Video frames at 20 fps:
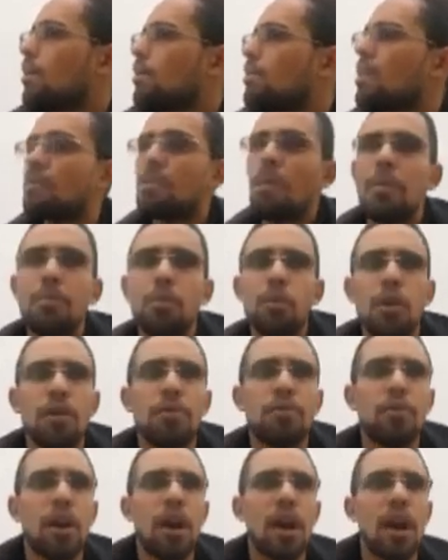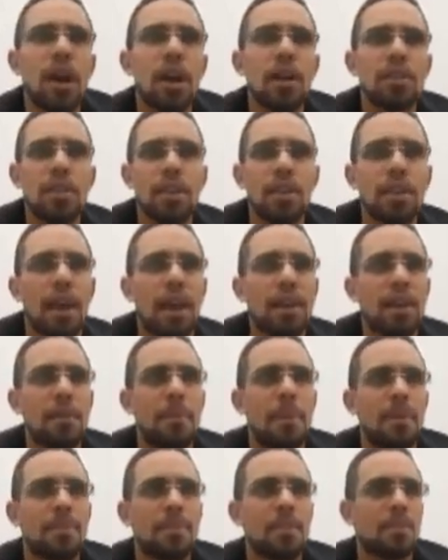سي با بو افواغ اذا كان عندنا
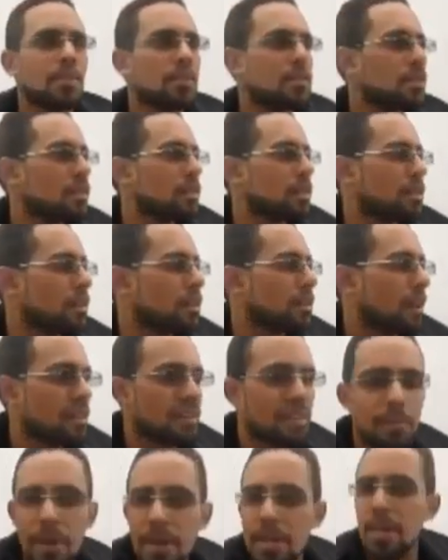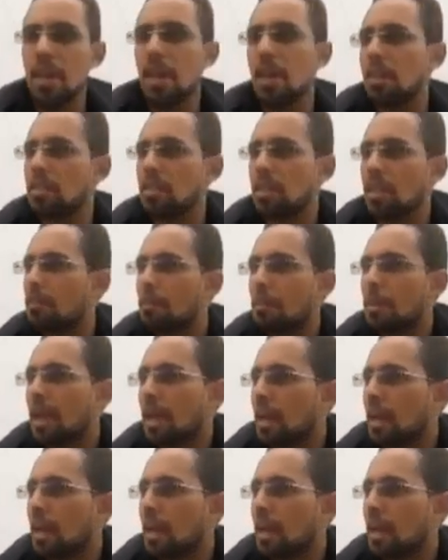بعثات آه، رسميه اذا كان ما